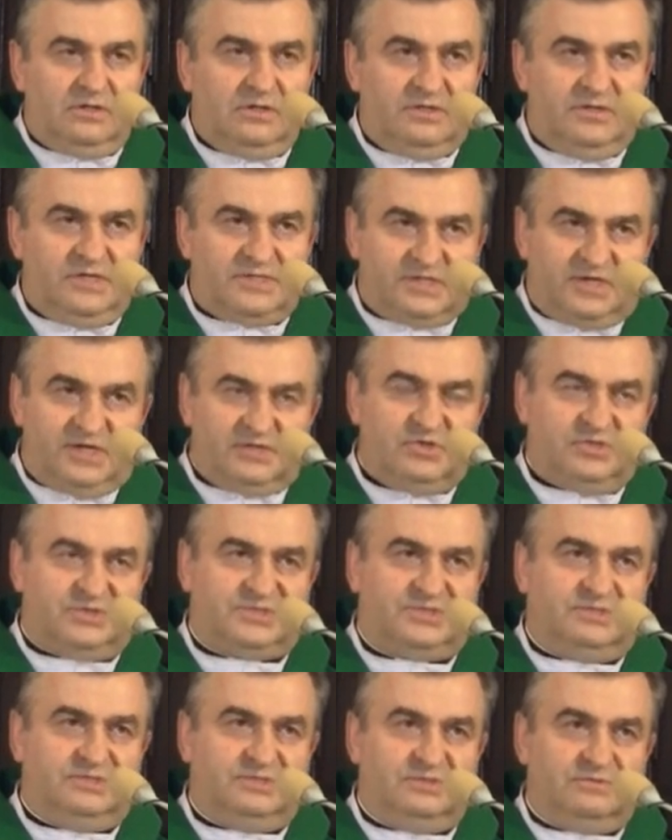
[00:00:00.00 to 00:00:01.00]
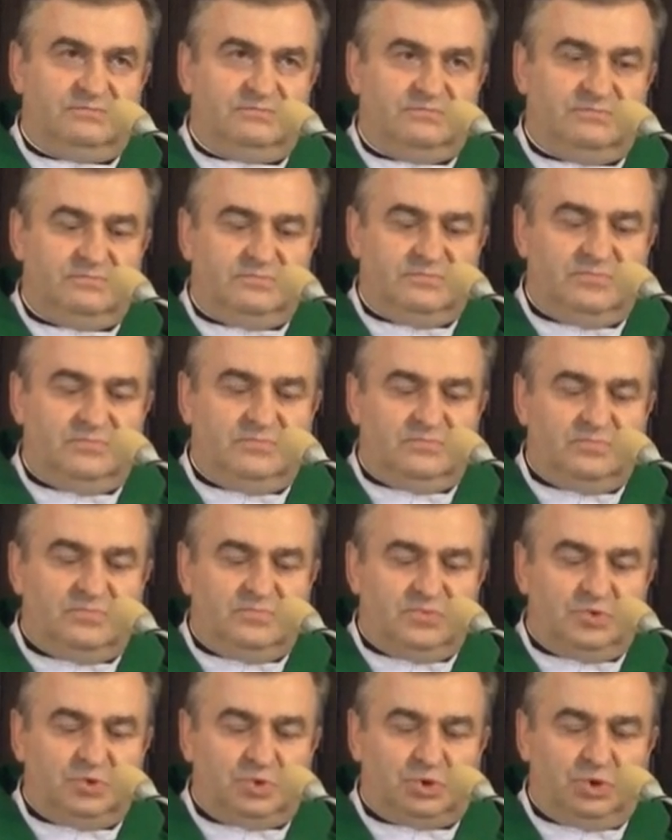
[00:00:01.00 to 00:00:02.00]
jest radosny,
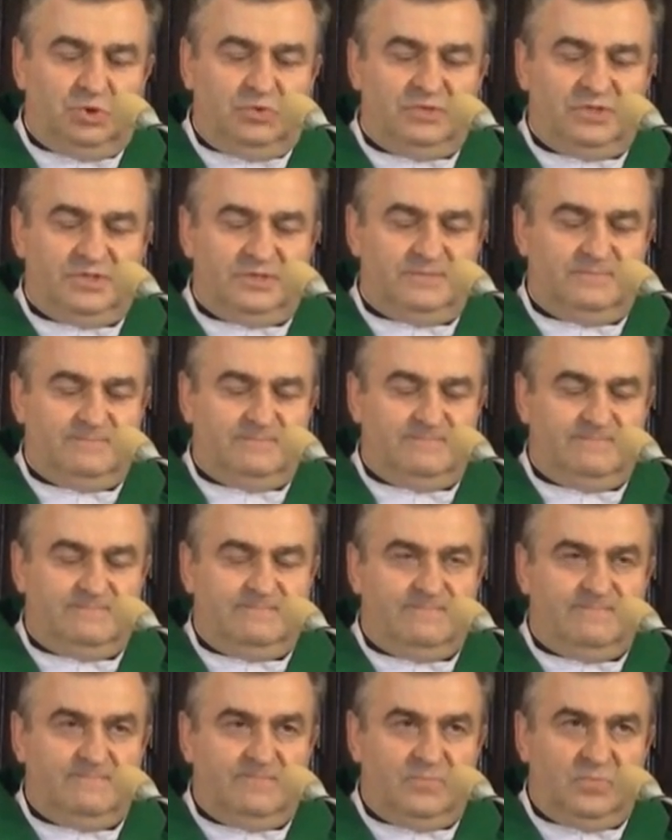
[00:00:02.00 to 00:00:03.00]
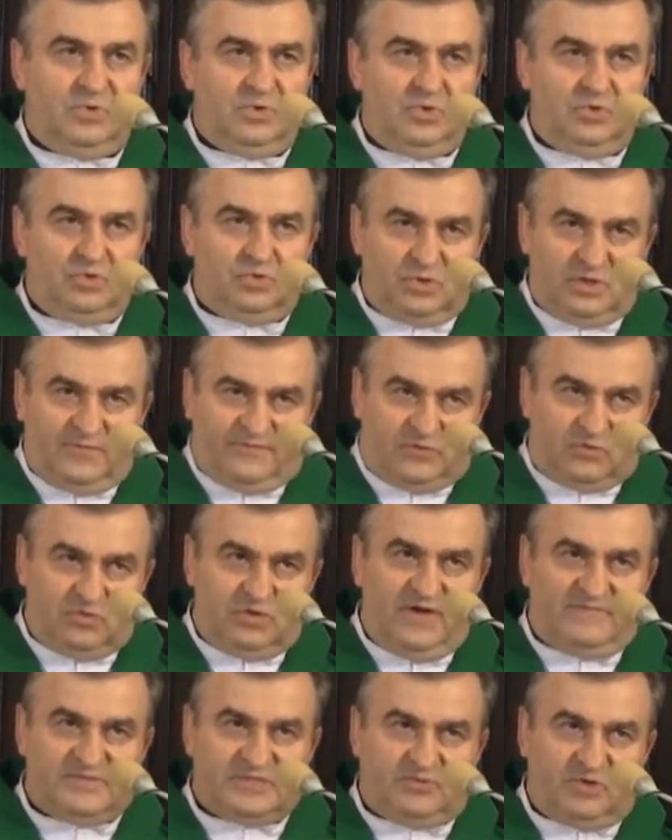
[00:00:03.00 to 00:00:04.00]
czuły, który
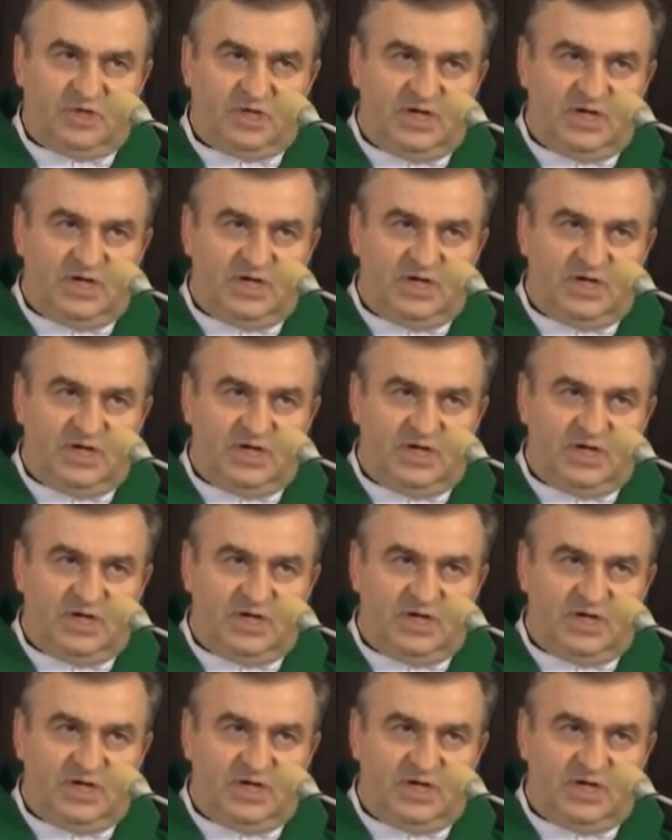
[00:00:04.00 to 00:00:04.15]
wtula w swoje